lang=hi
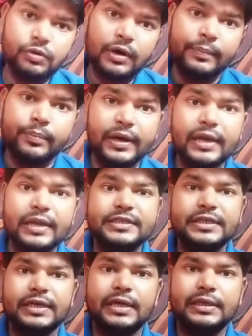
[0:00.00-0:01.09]
को आप पढ़
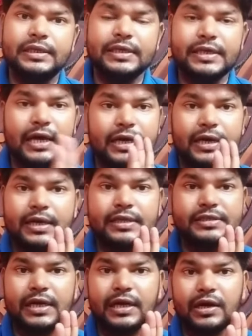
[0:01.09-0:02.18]
लीजिएगा कि क्या करने
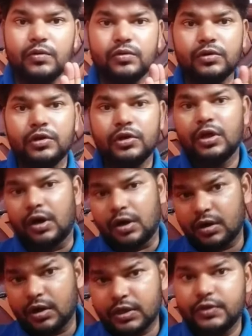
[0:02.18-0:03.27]
जा रहा हूँ
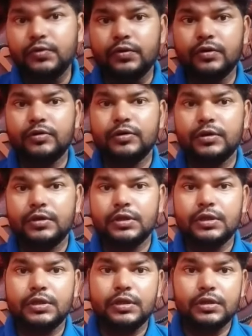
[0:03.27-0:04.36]
और क्यों
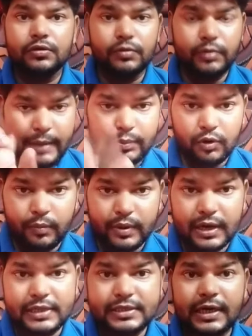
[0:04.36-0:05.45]
तो वो आप लोग
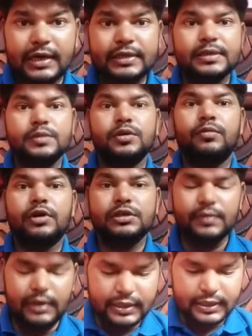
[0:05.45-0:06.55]
पढ़ लीजिएगा डिस्क्रिप्शन
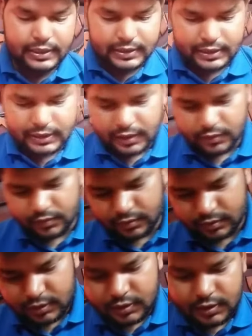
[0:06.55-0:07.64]
बॉक्स में लिंक दे दिया हूँ
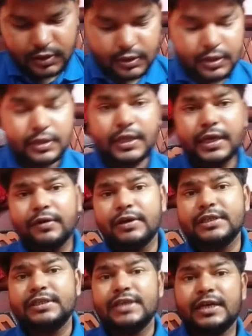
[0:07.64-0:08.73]
देखिए
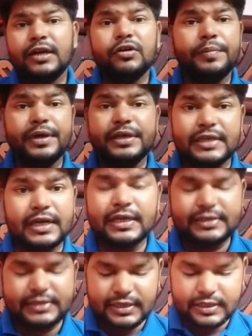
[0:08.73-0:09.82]
वैसे चैनल को बेचना
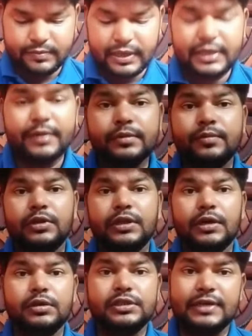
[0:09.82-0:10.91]
नहीं चाहिए मैं ये भी बोल
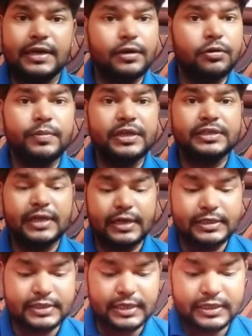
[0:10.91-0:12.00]
दिया हूँ चैनल को बेचना
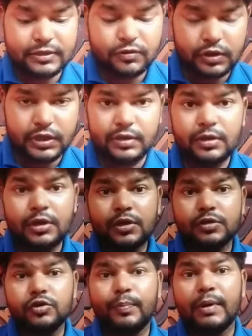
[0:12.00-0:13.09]
नहीं चाहिए क्योंकि
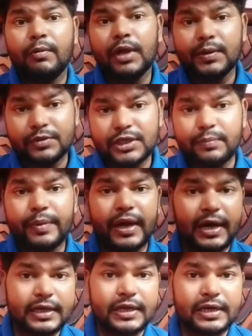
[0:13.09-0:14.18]
जो पब्लिक मुझे
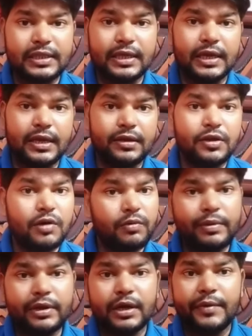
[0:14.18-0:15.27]
प्यार करते हैं
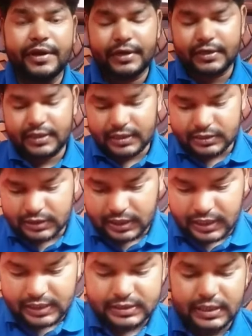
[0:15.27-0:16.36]
वो भी कमेंट करते हैं कि सर
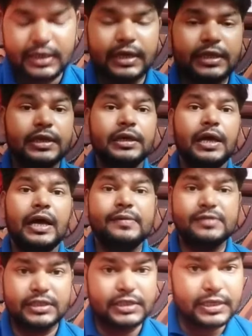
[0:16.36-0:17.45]
नहीं सेल करिए
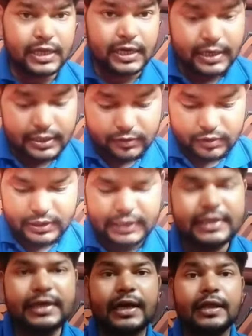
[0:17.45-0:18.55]
आपसे अच्छा जानकारी कोई
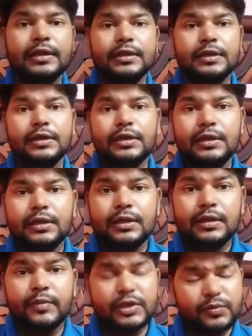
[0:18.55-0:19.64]
नहीं देगा
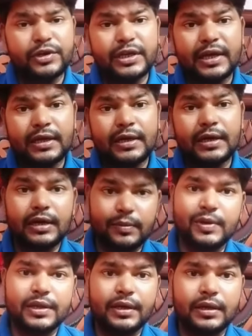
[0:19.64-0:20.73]
मजबूरी है करना
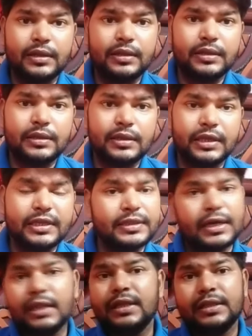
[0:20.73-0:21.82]
पड़ेगा
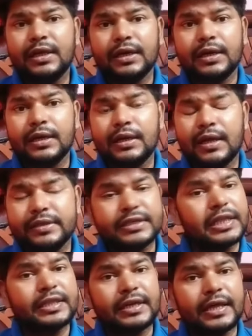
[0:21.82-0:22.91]
कितना दिन तक
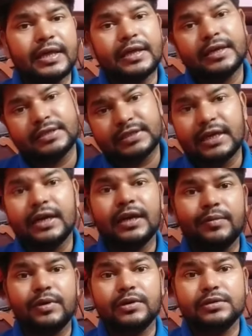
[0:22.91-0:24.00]
चलते रहेंगे इस चैनल
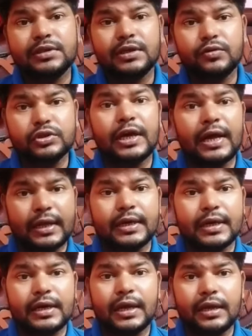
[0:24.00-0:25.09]
के भरोसे कुछ आगे
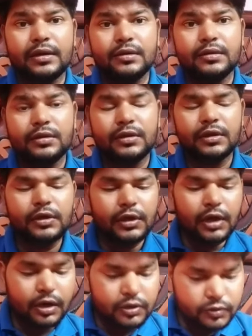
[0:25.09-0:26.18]
करना है ना
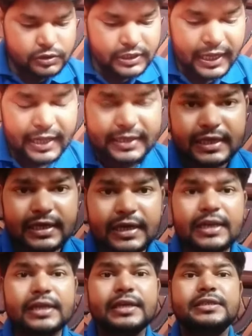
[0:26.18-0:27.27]
और कुछ आगे
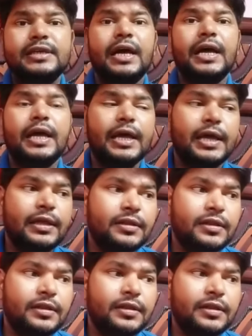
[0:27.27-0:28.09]
करने की चाह है